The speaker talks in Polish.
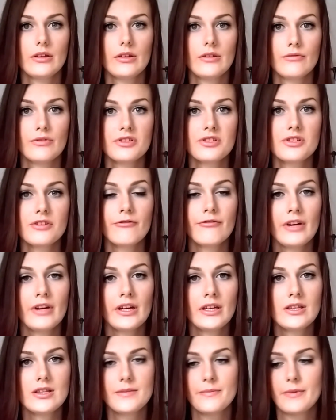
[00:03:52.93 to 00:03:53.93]
y, właśnie
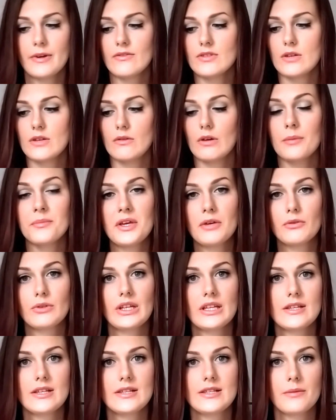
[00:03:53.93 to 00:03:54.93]
fajnie sprawdzał, a miał
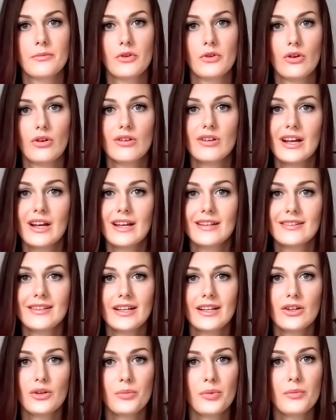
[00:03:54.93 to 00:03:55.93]
taki sam kolor, a
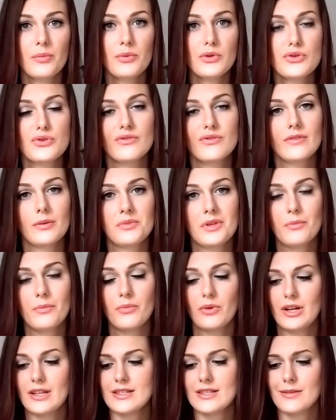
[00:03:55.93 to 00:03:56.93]
tego po prostu Wam nie
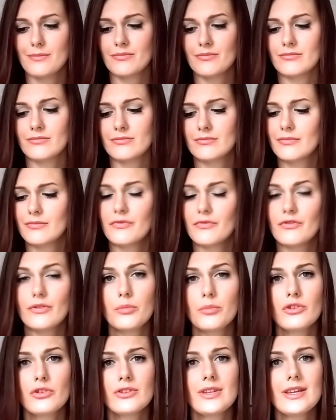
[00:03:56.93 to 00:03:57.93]
polecam.
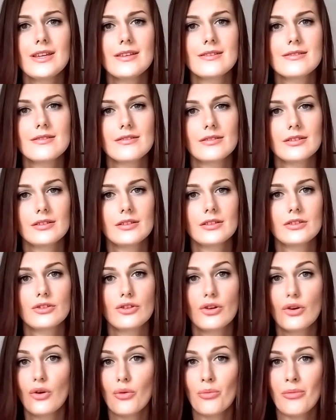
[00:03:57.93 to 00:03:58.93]
Vibo nie jest y,
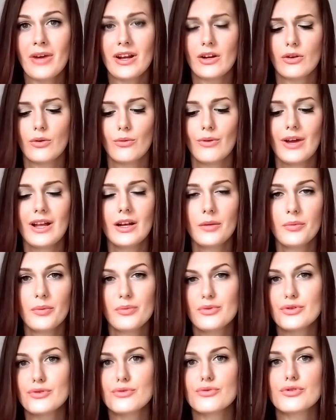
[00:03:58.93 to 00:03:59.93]
drogą marką, ale po
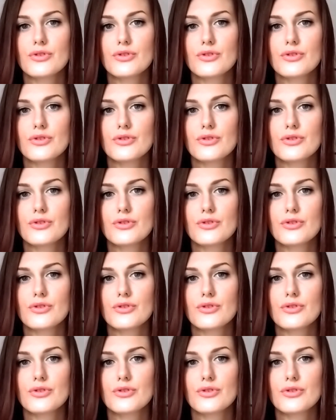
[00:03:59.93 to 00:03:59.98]
prostu